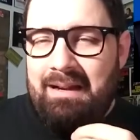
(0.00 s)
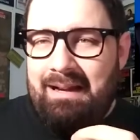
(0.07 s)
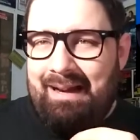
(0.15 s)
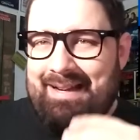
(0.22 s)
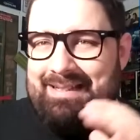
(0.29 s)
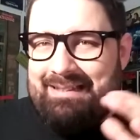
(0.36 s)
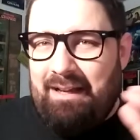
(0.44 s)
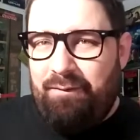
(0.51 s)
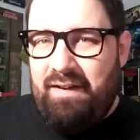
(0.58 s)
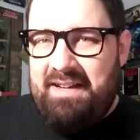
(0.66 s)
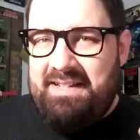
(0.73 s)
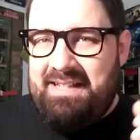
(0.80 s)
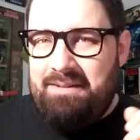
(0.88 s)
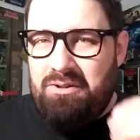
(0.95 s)
Ahora está
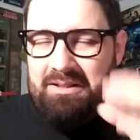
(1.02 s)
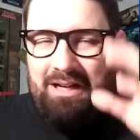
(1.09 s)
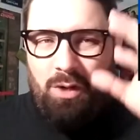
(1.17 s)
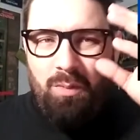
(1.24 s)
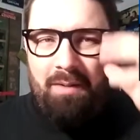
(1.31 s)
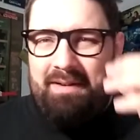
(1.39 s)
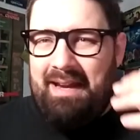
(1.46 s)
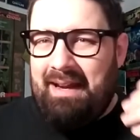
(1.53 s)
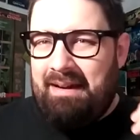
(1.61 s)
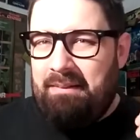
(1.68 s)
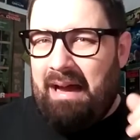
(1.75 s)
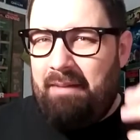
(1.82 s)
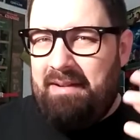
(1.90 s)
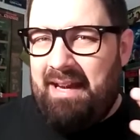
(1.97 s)
feísimo, está como avie
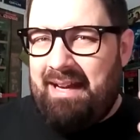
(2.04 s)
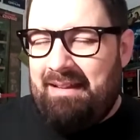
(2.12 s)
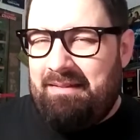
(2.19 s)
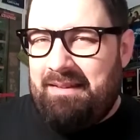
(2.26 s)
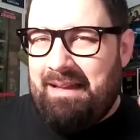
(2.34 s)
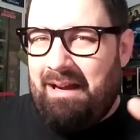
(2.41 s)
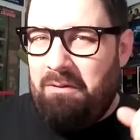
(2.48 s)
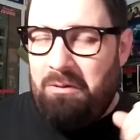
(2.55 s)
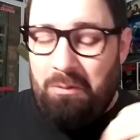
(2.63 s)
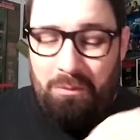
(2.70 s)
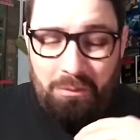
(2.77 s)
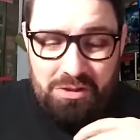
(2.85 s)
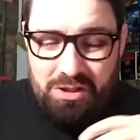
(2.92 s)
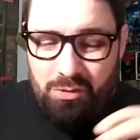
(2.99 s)
aviejentado. Lo,
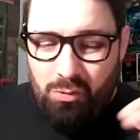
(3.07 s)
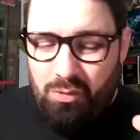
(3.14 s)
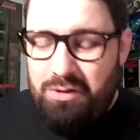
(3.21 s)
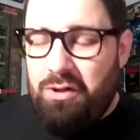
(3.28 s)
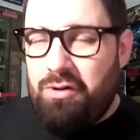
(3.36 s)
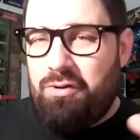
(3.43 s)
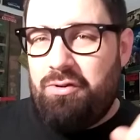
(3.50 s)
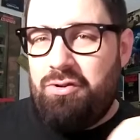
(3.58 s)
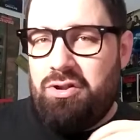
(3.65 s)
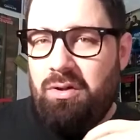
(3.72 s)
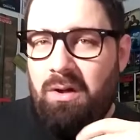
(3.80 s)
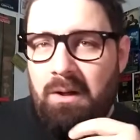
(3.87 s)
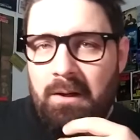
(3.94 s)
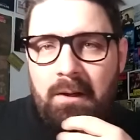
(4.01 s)
lo encuentro horroroso.